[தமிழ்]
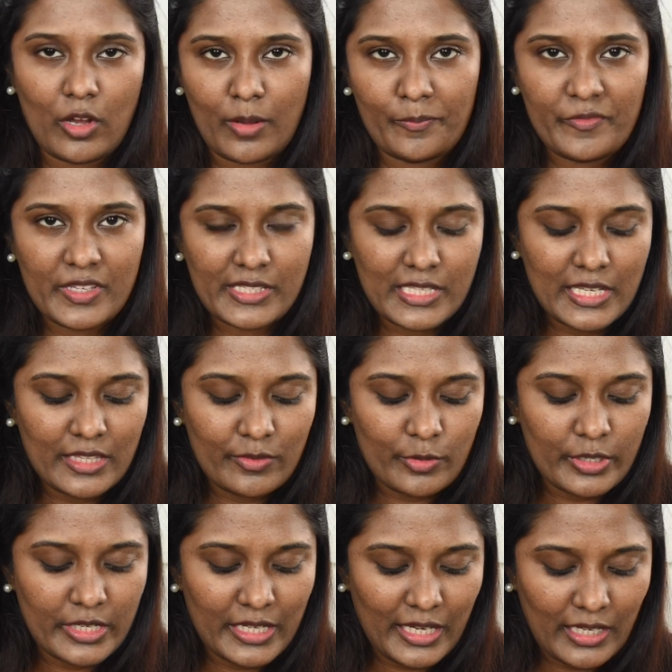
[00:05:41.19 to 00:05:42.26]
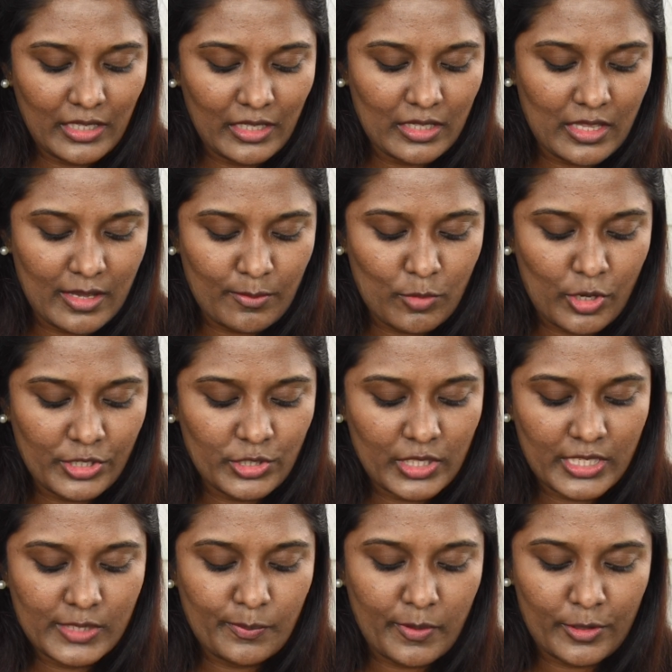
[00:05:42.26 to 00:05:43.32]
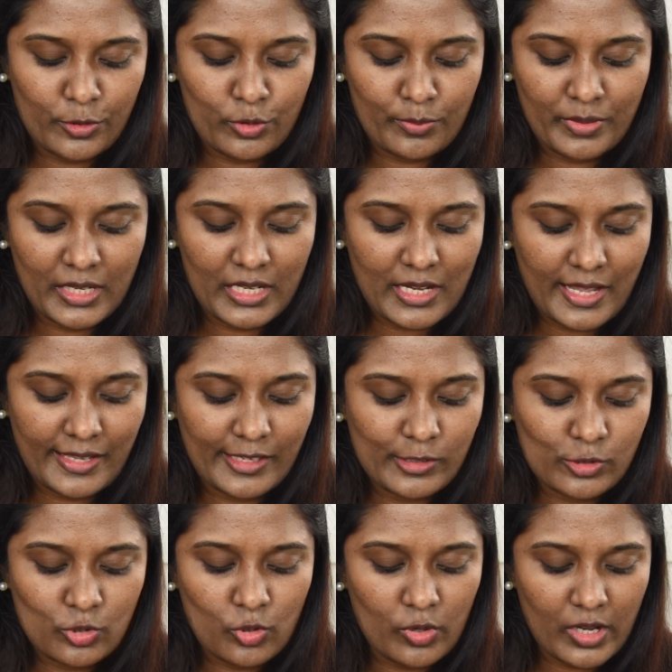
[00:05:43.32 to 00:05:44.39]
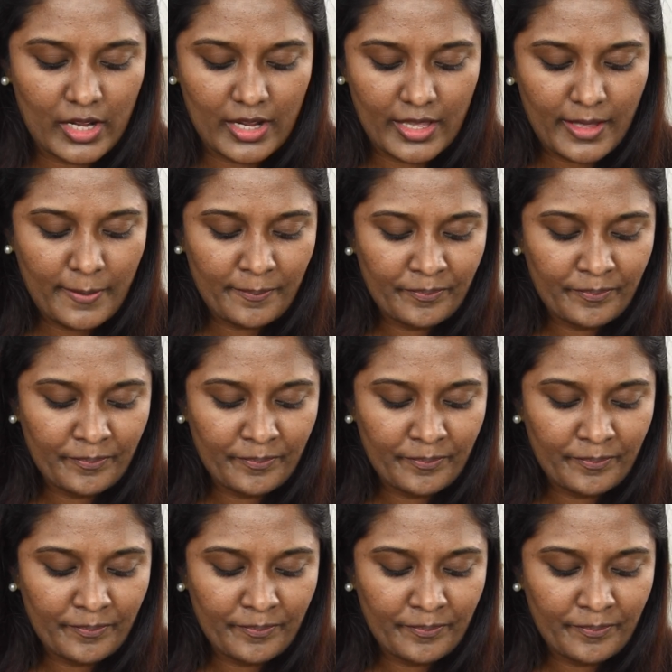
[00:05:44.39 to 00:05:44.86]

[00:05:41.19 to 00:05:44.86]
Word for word: ஆப்வியஸ்லி இது ஒரு டென்ட் தான் மாய்ஸ்சரைஸ் பண்ணோம் நான் இங்கேயும் சொல்லலை